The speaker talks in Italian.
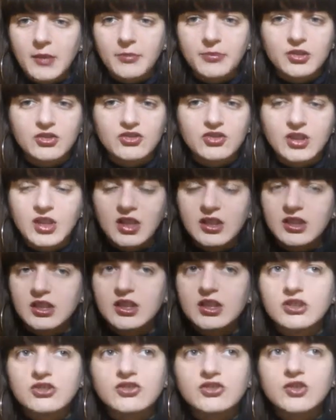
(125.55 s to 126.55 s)

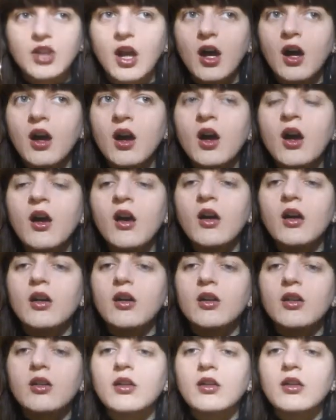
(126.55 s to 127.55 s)
appiccicaticcia, eh,